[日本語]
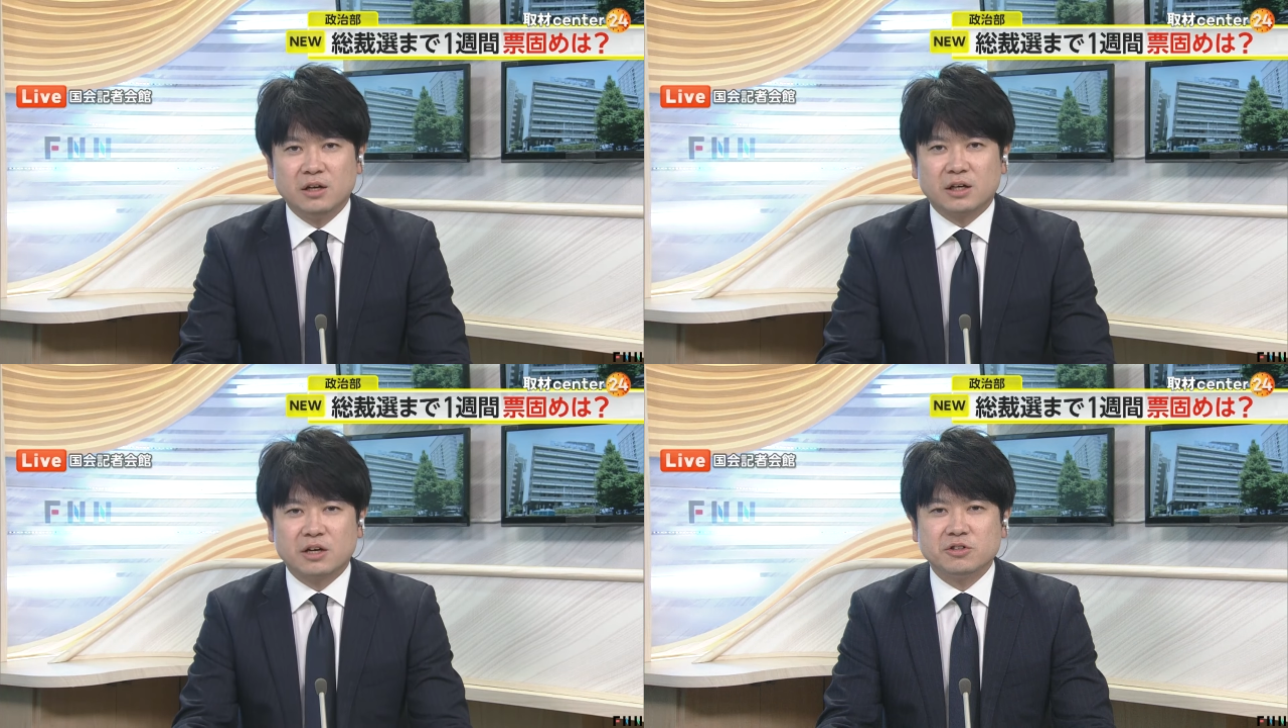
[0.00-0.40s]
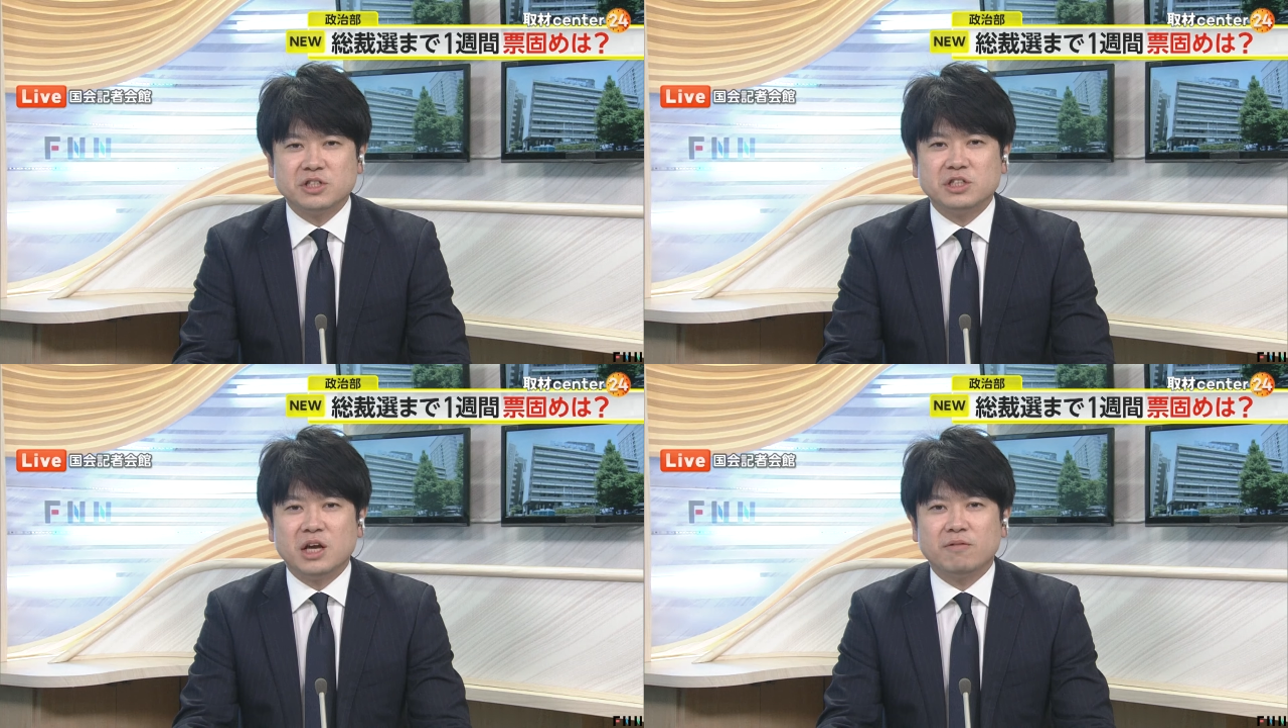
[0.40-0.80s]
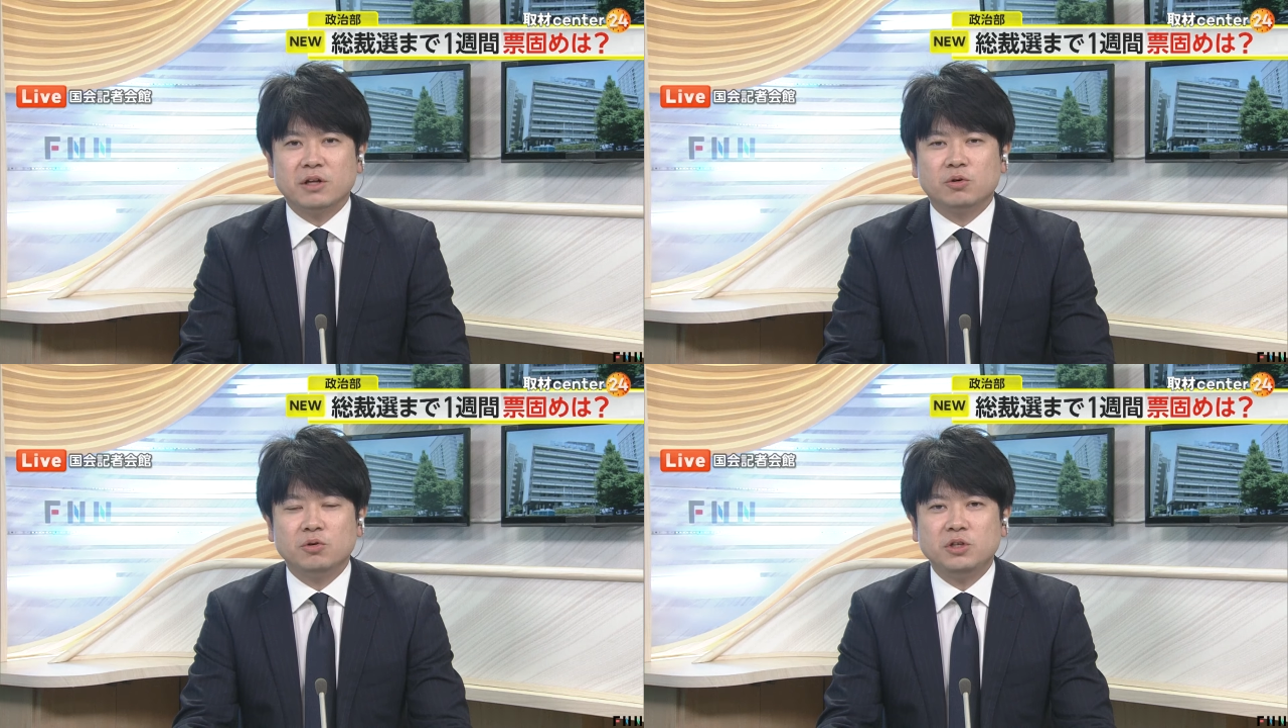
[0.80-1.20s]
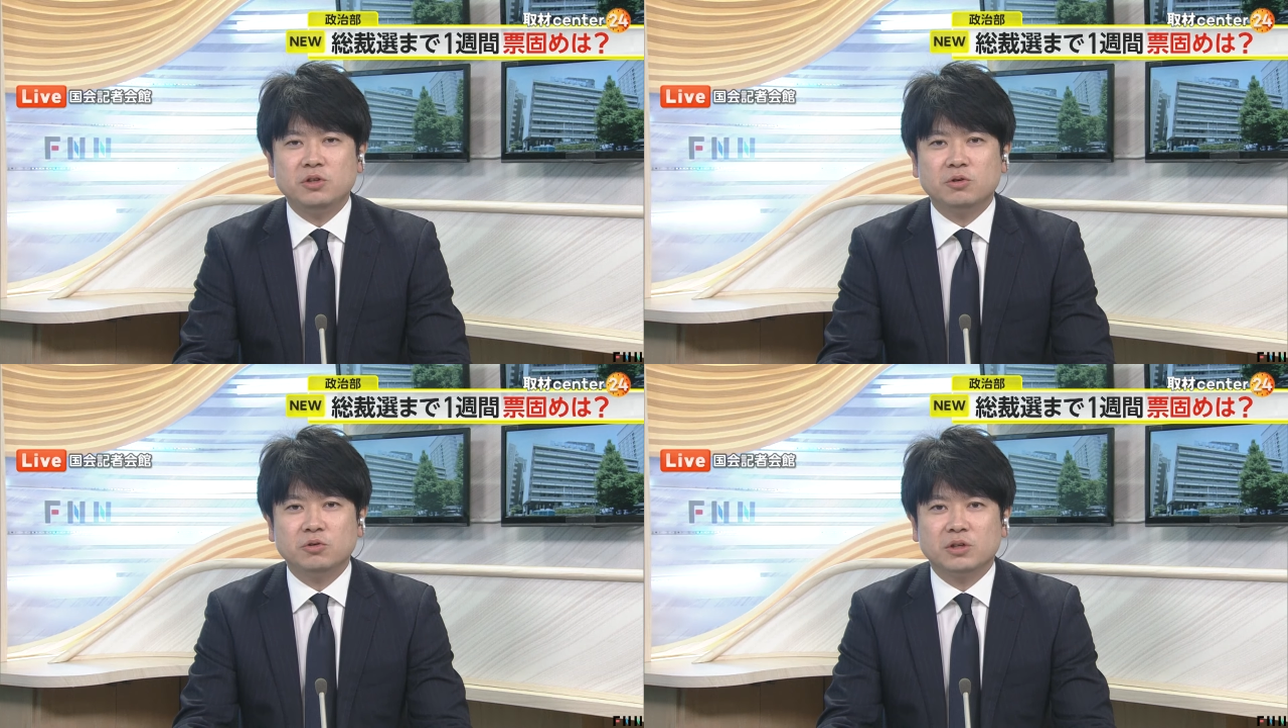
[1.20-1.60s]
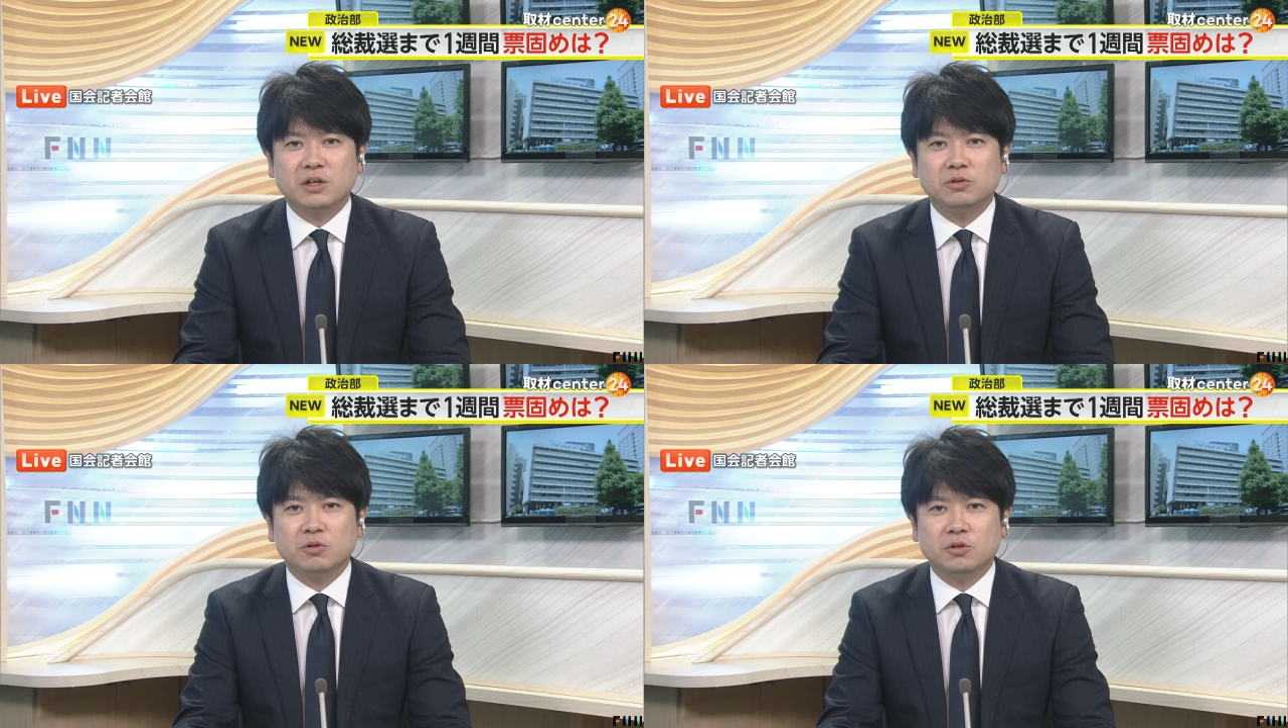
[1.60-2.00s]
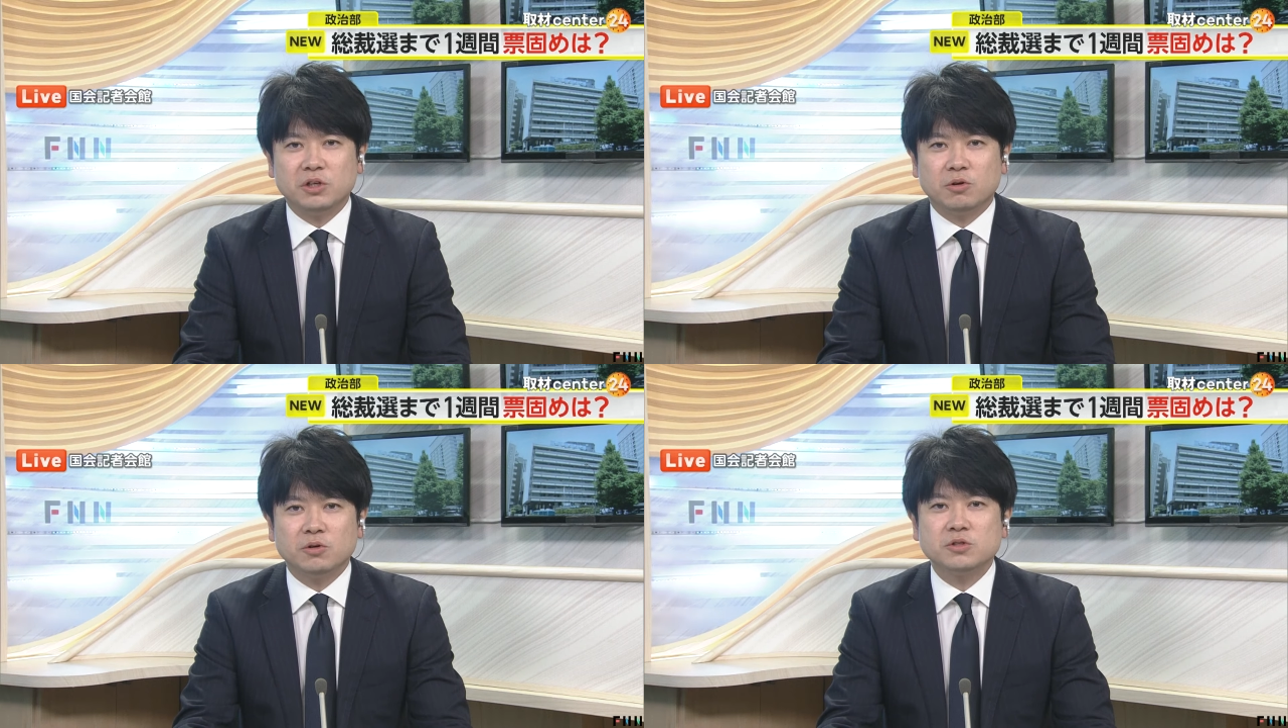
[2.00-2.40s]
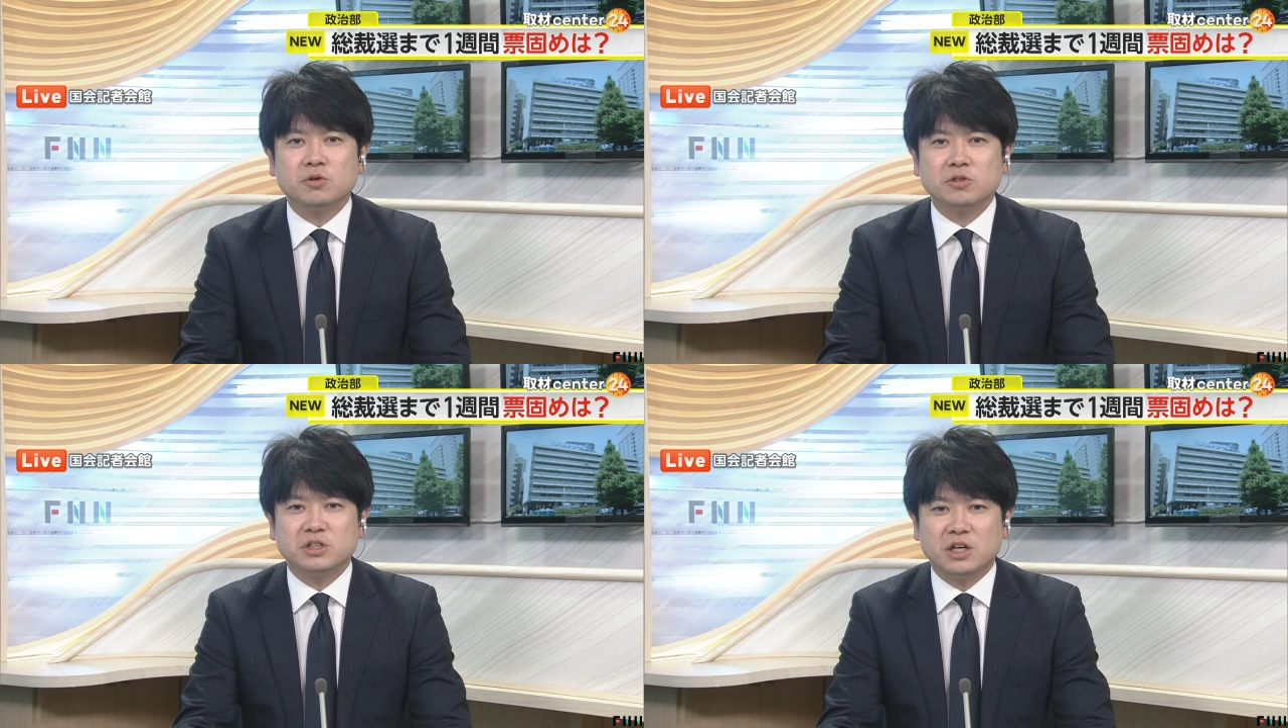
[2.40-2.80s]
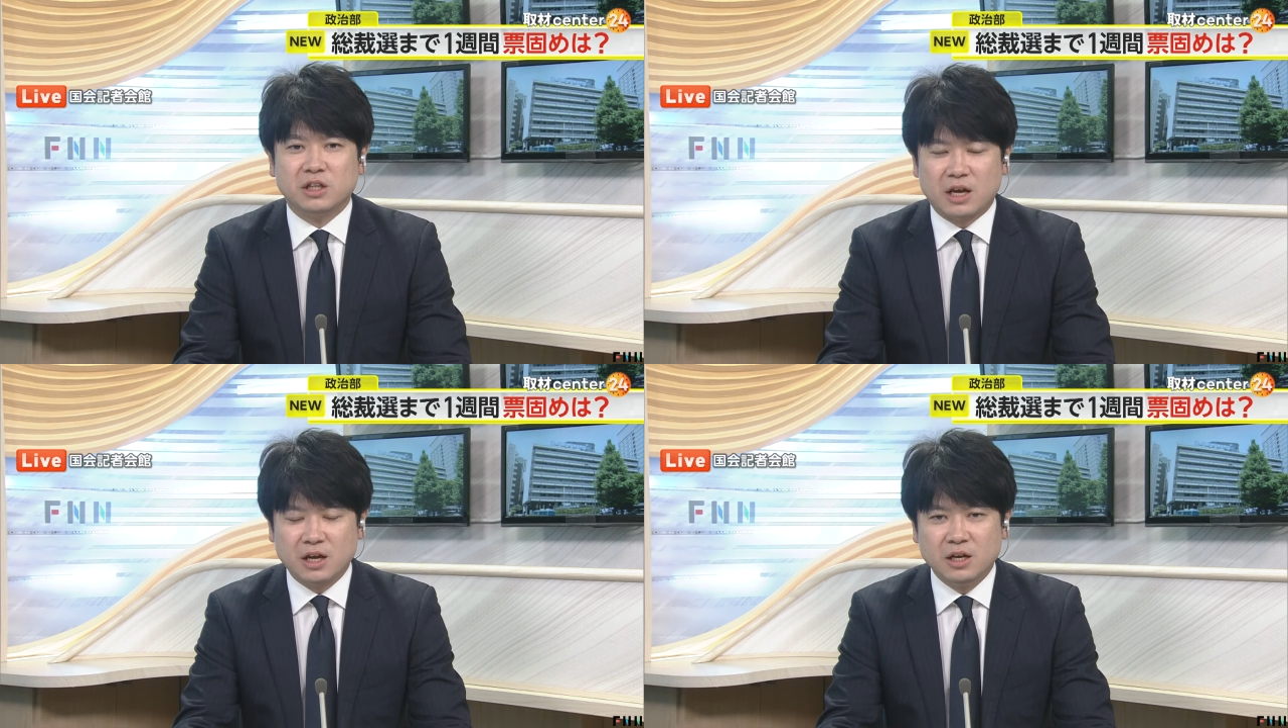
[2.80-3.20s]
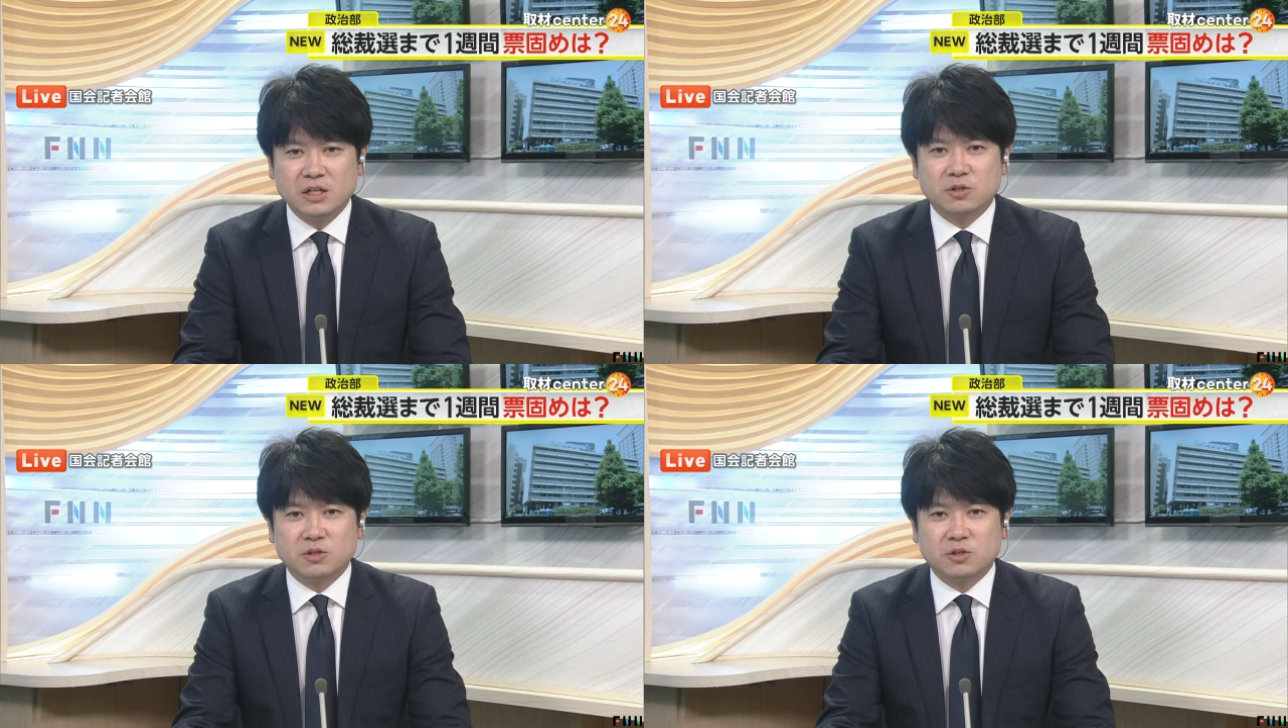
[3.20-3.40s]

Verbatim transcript: 各陣営は党員票の獲得に奔走していて、